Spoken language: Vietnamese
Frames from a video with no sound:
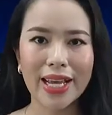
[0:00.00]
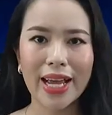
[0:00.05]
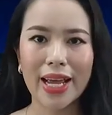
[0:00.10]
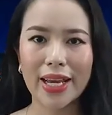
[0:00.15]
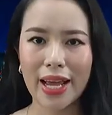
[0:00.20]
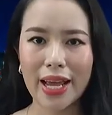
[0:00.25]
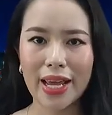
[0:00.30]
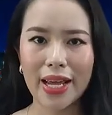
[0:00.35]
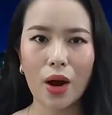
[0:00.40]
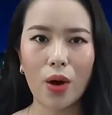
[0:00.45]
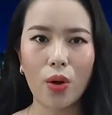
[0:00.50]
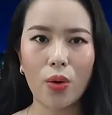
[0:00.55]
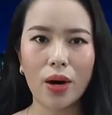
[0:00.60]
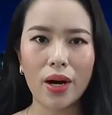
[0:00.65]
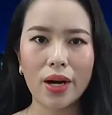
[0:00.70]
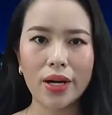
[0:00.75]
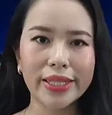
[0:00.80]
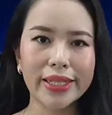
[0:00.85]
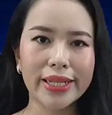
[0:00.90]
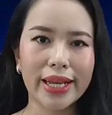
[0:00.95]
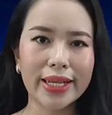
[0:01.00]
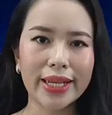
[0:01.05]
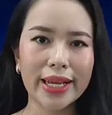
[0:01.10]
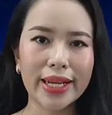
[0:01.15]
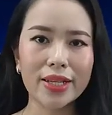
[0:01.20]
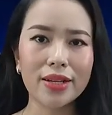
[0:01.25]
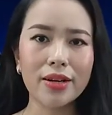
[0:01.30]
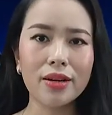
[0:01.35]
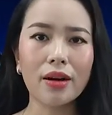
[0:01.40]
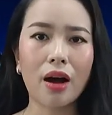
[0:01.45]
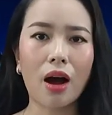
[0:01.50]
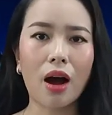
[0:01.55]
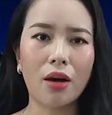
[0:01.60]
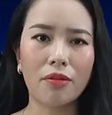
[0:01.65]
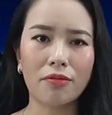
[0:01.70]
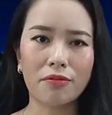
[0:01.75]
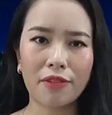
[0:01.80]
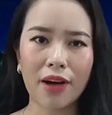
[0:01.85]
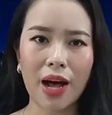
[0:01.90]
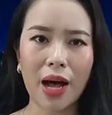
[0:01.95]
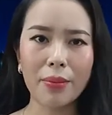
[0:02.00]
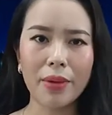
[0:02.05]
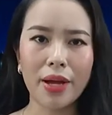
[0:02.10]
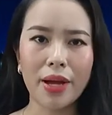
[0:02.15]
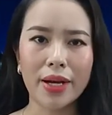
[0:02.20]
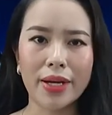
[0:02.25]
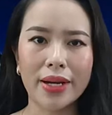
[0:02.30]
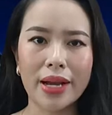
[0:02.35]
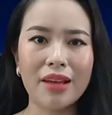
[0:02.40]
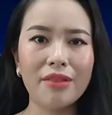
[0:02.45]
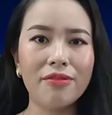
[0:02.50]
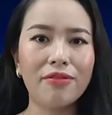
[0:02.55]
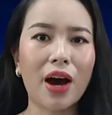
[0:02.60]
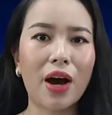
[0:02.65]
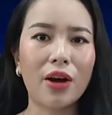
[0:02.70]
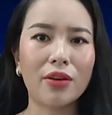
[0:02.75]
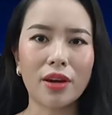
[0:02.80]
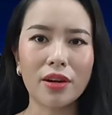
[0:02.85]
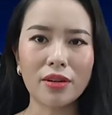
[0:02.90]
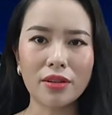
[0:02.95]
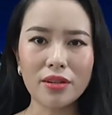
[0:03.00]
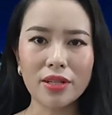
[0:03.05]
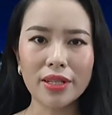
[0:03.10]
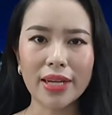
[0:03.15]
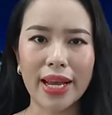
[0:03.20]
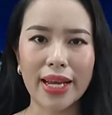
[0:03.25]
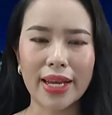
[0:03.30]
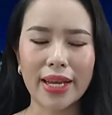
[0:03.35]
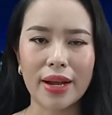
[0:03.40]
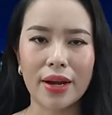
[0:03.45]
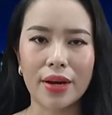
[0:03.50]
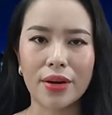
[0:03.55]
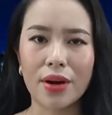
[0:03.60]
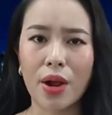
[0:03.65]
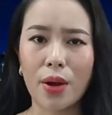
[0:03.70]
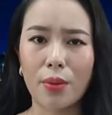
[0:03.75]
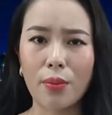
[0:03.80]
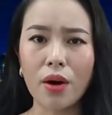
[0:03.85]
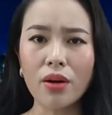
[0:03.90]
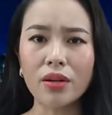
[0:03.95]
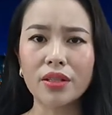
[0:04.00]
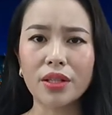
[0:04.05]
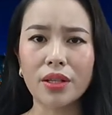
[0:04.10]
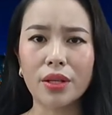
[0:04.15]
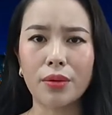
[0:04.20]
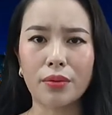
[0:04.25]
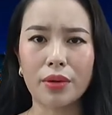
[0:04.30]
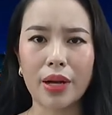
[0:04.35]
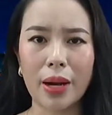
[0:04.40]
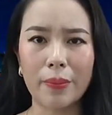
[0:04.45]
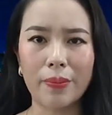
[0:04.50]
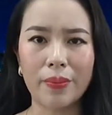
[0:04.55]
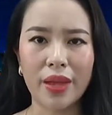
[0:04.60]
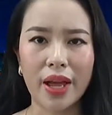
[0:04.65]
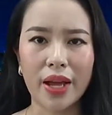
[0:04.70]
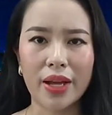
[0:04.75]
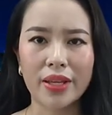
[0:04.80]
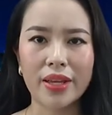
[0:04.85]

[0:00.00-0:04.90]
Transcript: Ngày nay hầu hết các cách thức hợp pháp để vào đất nước này đều mất nhiều năm